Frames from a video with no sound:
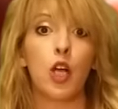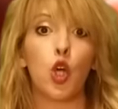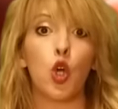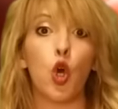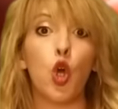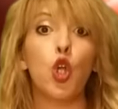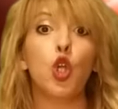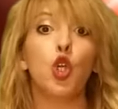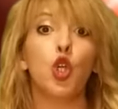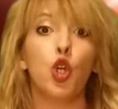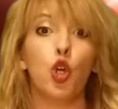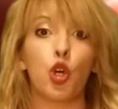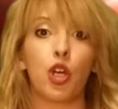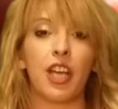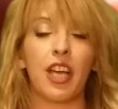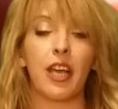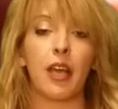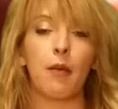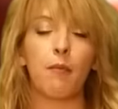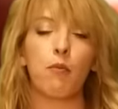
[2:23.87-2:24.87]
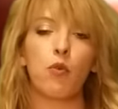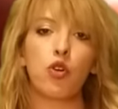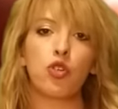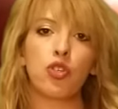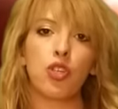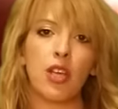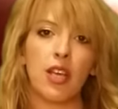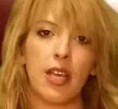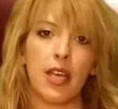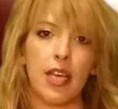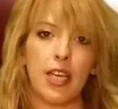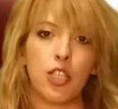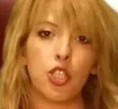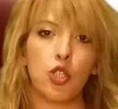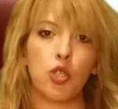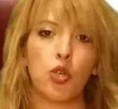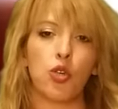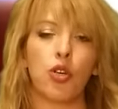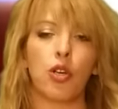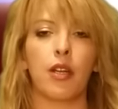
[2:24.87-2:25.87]
con lo que hemos
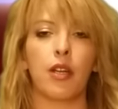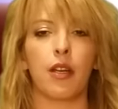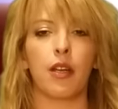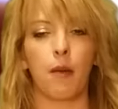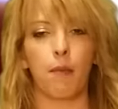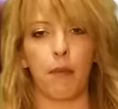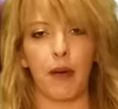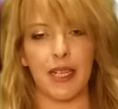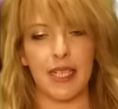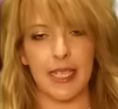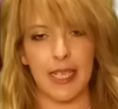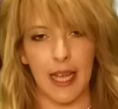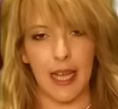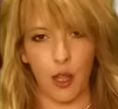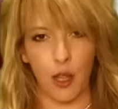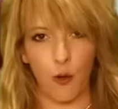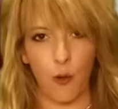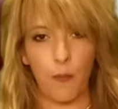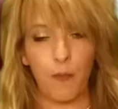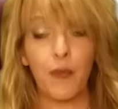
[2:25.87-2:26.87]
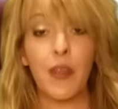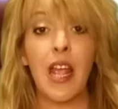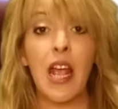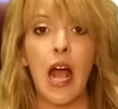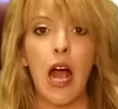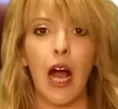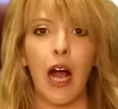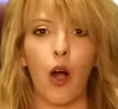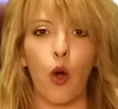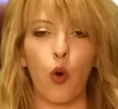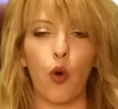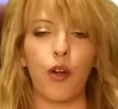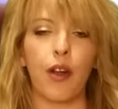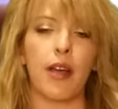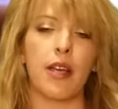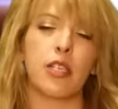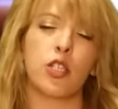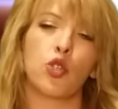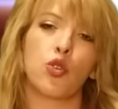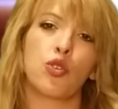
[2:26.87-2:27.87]
hecho en el pasado.
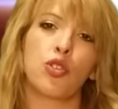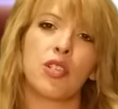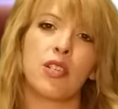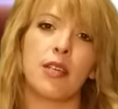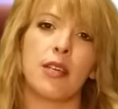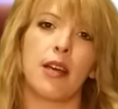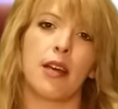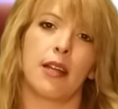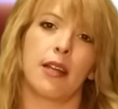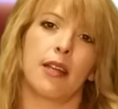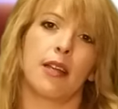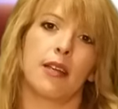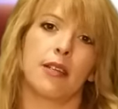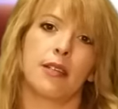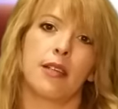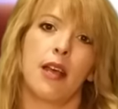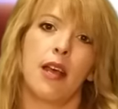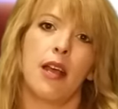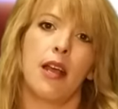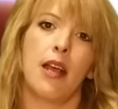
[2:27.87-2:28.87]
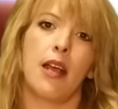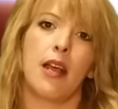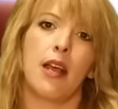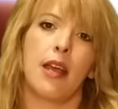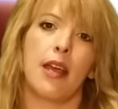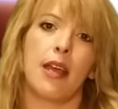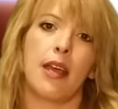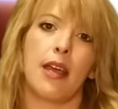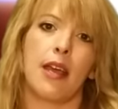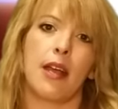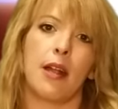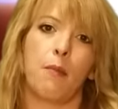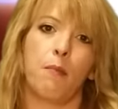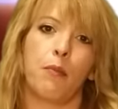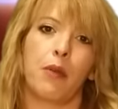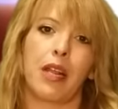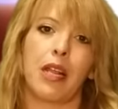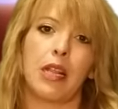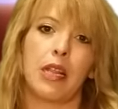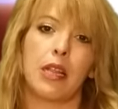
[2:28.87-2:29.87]
Ahora, eso sí, Aries,
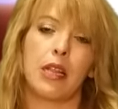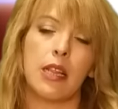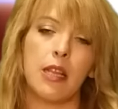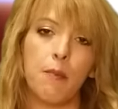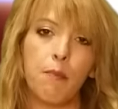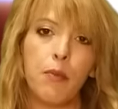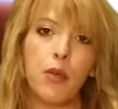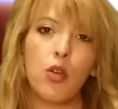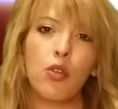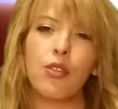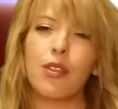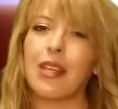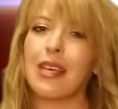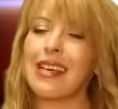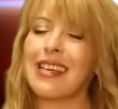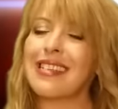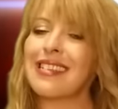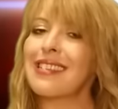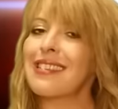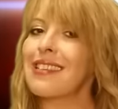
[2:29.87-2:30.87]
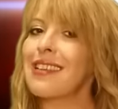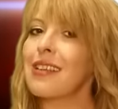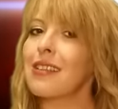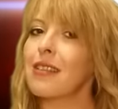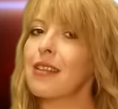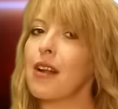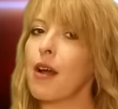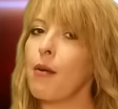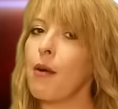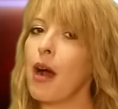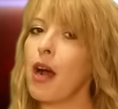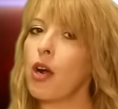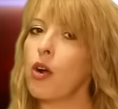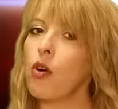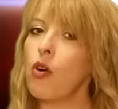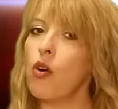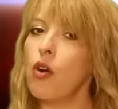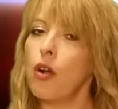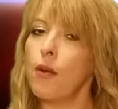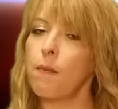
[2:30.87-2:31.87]
el principio de este
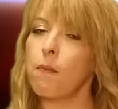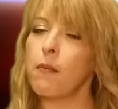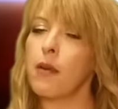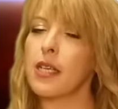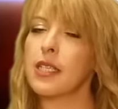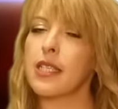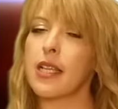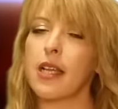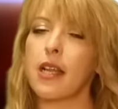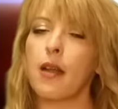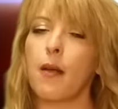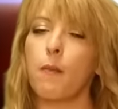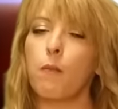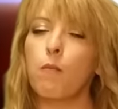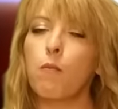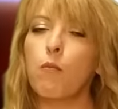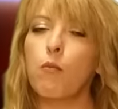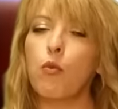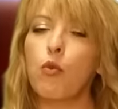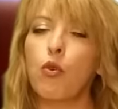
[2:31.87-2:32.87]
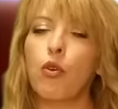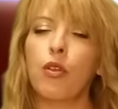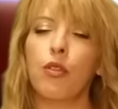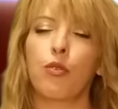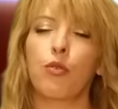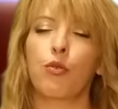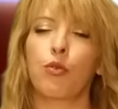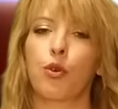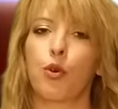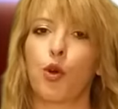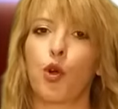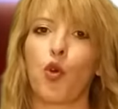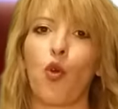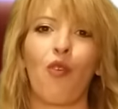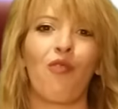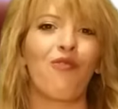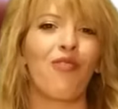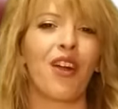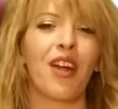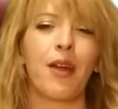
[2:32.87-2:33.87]
trabajo va a ser muy duro.
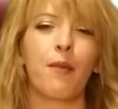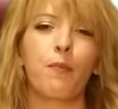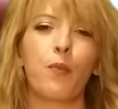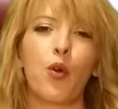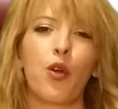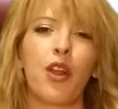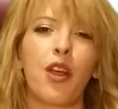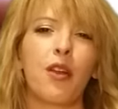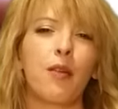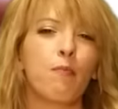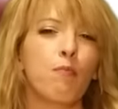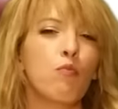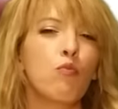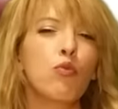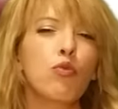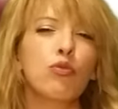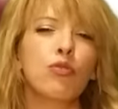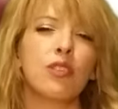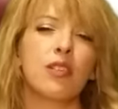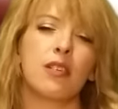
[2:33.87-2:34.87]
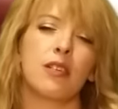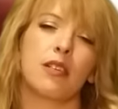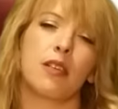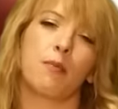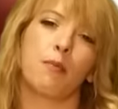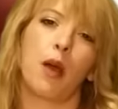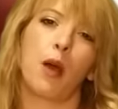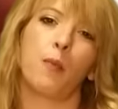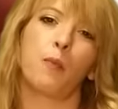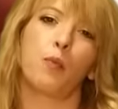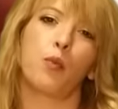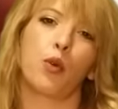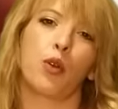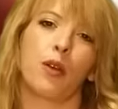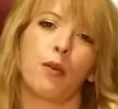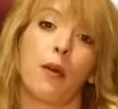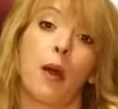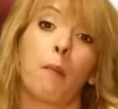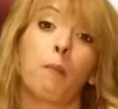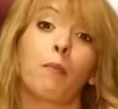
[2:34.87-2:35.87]
Nos van a poner muchísimas
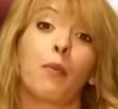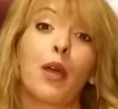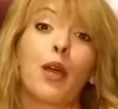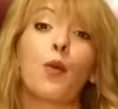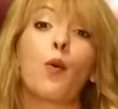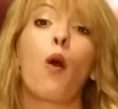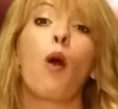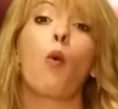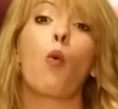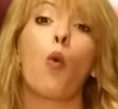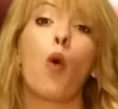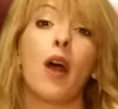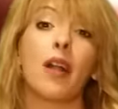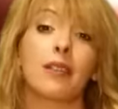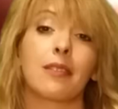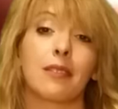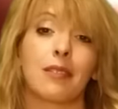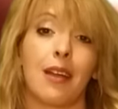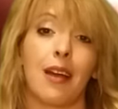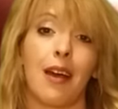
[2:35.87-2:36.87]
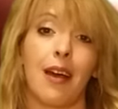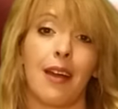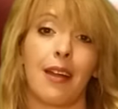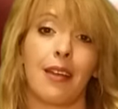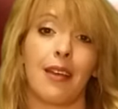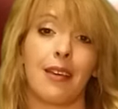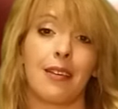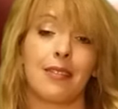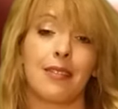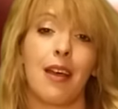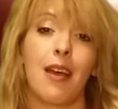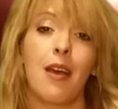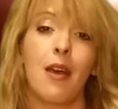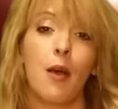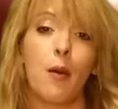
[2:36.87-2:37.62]
pruebas, pero aguanta, Aries,